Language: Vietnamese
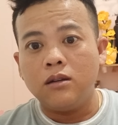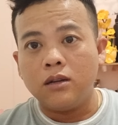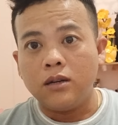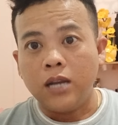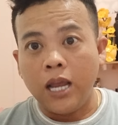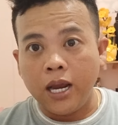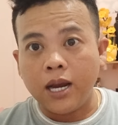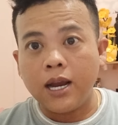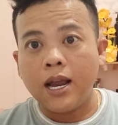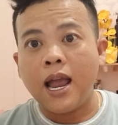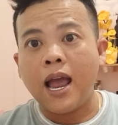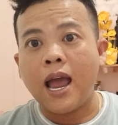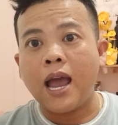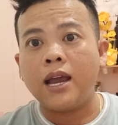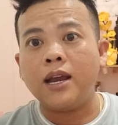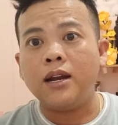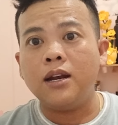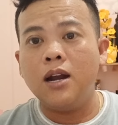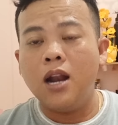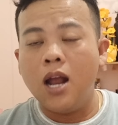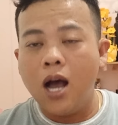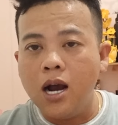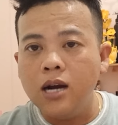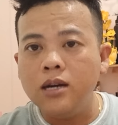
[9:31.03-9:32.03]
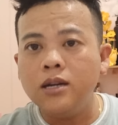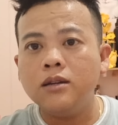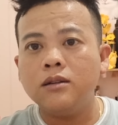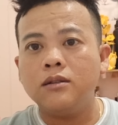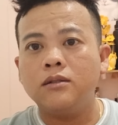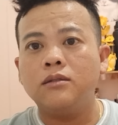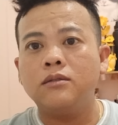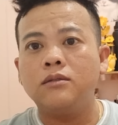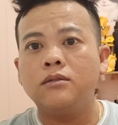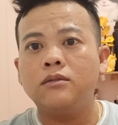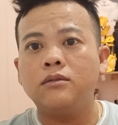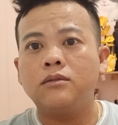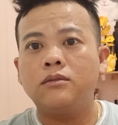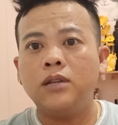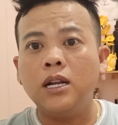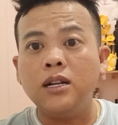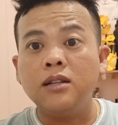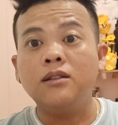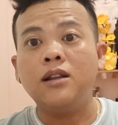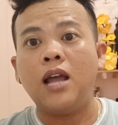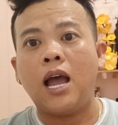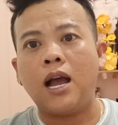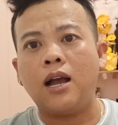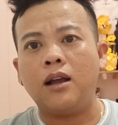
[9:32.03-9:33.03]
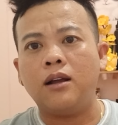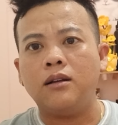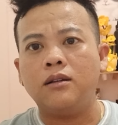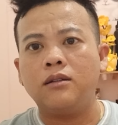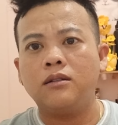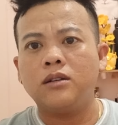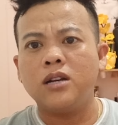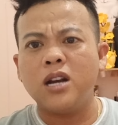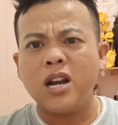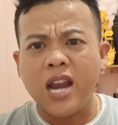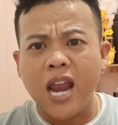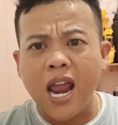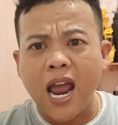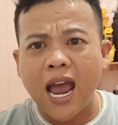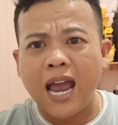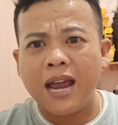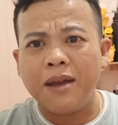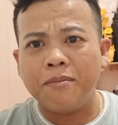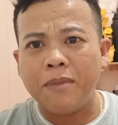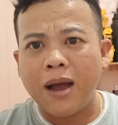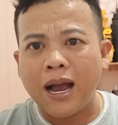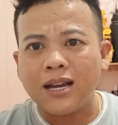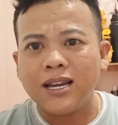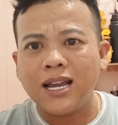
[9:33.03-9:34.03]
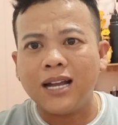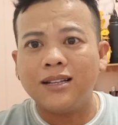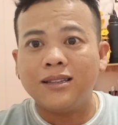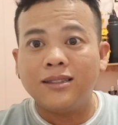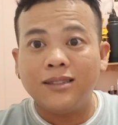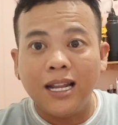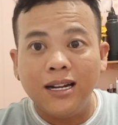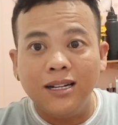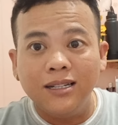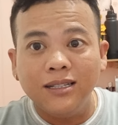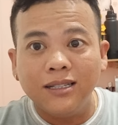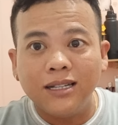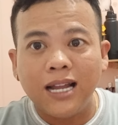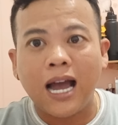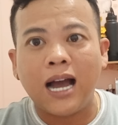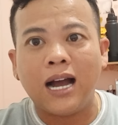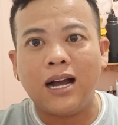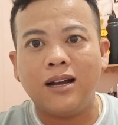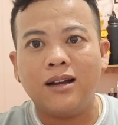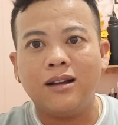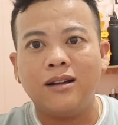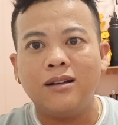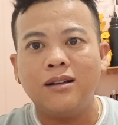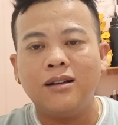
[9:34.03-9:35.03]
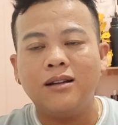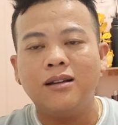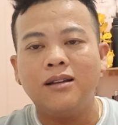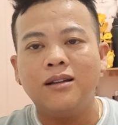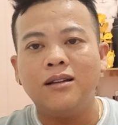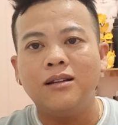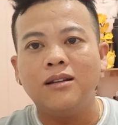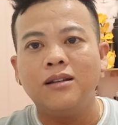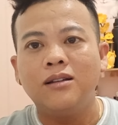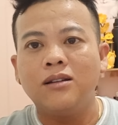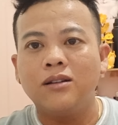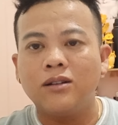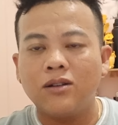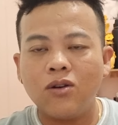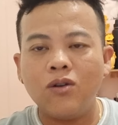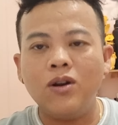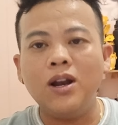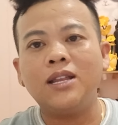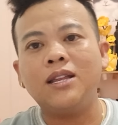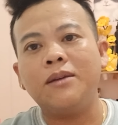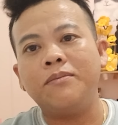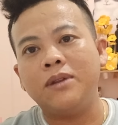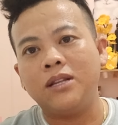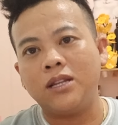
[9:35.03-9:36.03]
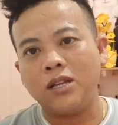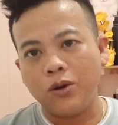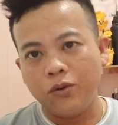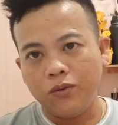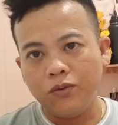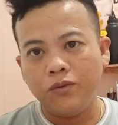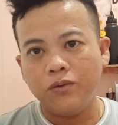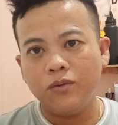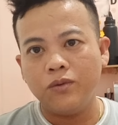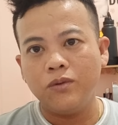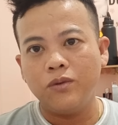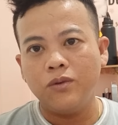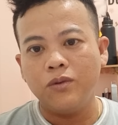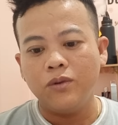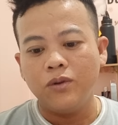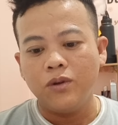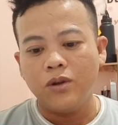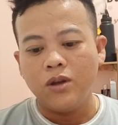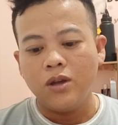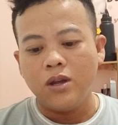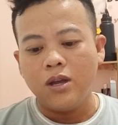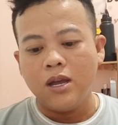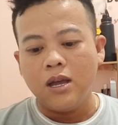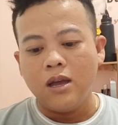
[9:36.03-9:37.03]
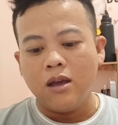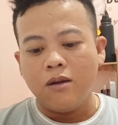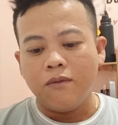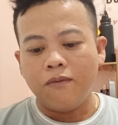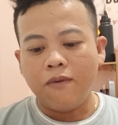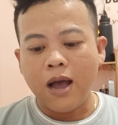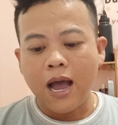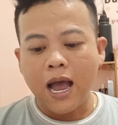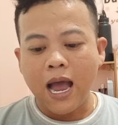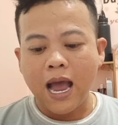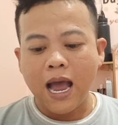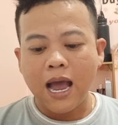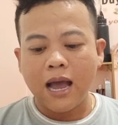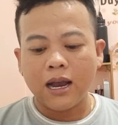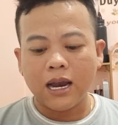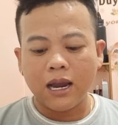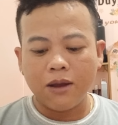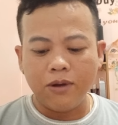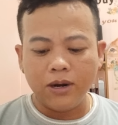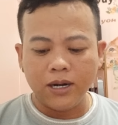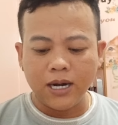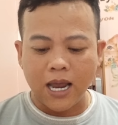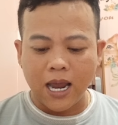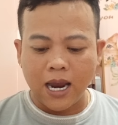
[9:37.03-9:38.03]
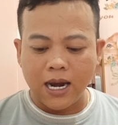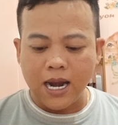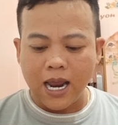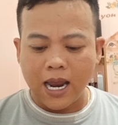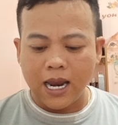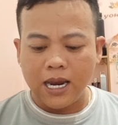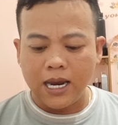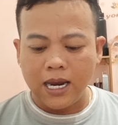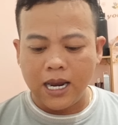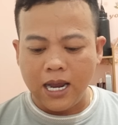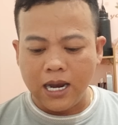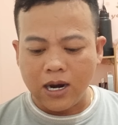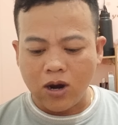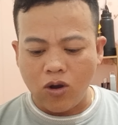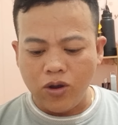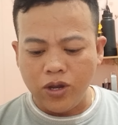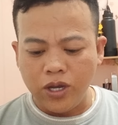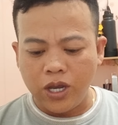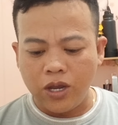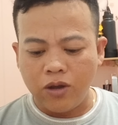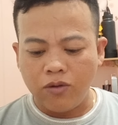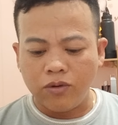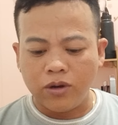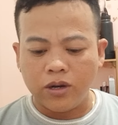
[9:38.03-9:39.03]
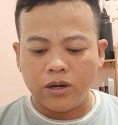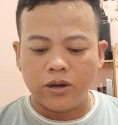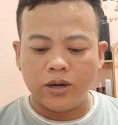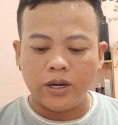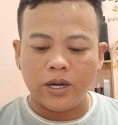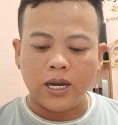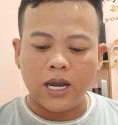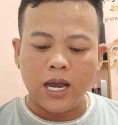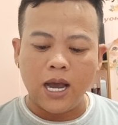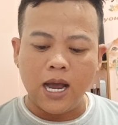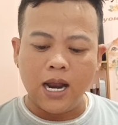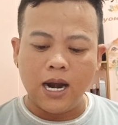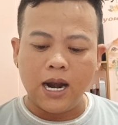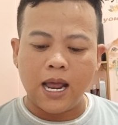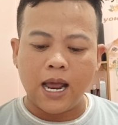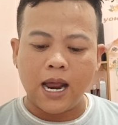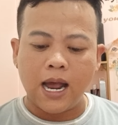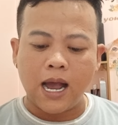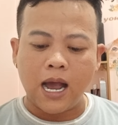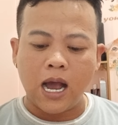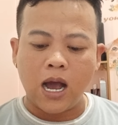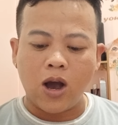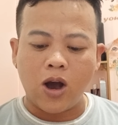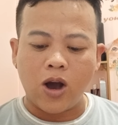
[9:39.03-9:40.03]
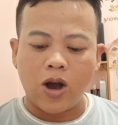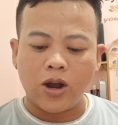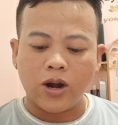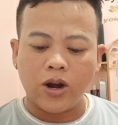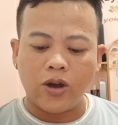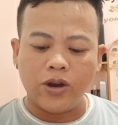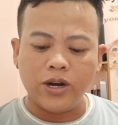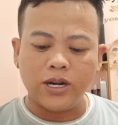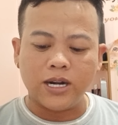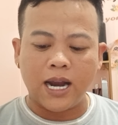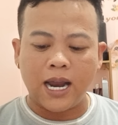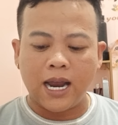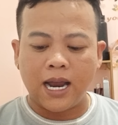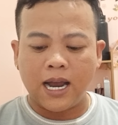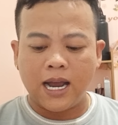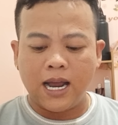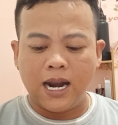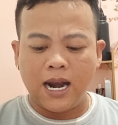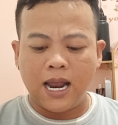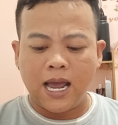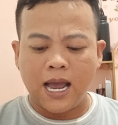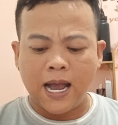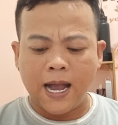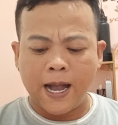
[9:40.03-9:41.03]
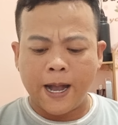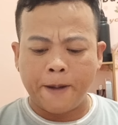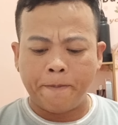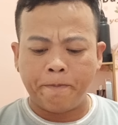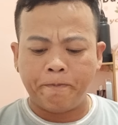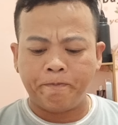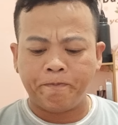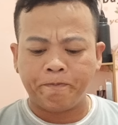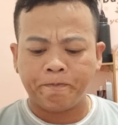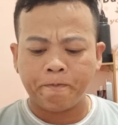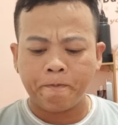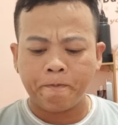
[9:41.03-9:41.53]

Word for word: thiệt hại lớn tinh thần về mặt cái tinh thần của lê thanh minh tụ và cái vấn đề đây có nhiều người là họ nói rằng là